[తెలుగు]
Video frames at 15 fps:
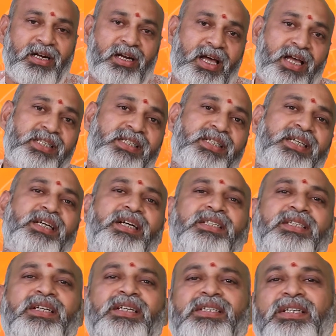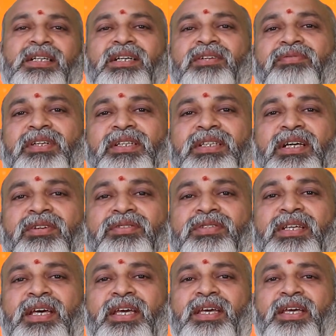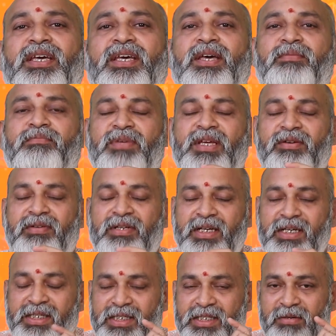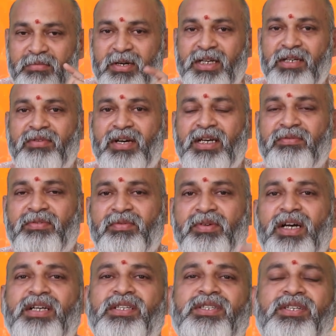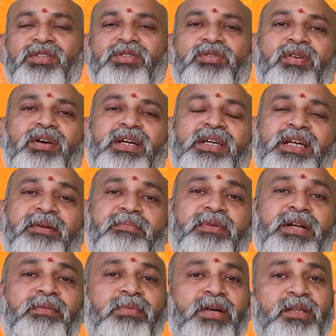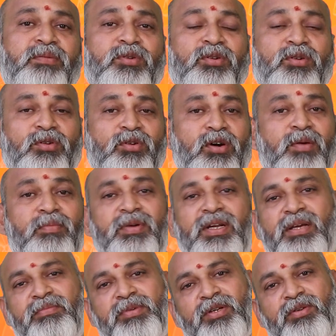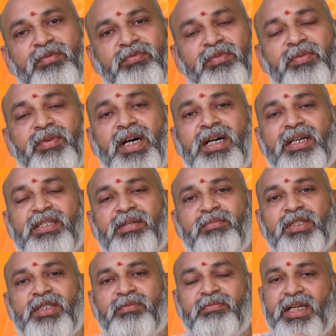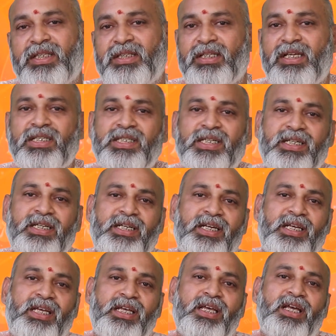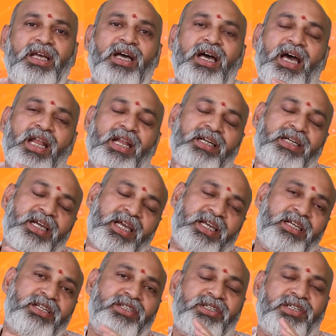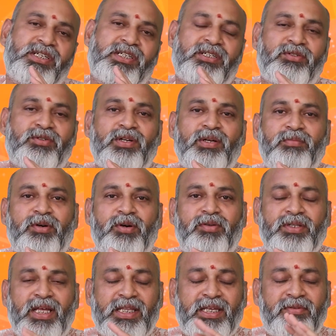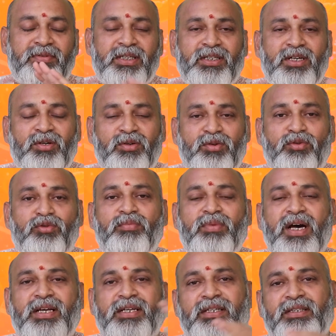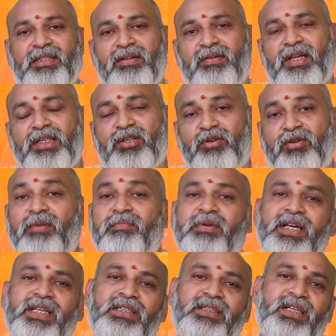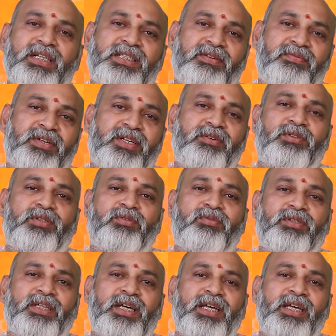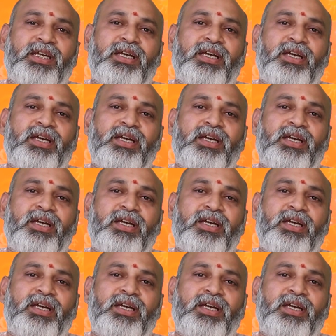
రాజకీయంగా చాలా చక్కటి ఫలితాలు వస్తాయి మీరు ఎవరైనా ఇష్టపడిన వారిని వివాహం చేసుకోవాలంటే ఏప్రిల్ పదమూడు లోపలే మీరు వివాహ సంబంధించిన ప్రయత్నాలు చేయండి అలాగే హయ్యర్ ఎడ్యుకేషన్ కూడా బాగుంది అదేవిధంగా గురువు మారిన తర్వాత రుణ ప్రయత్నాలు సఫలీకృతం అవుతాయి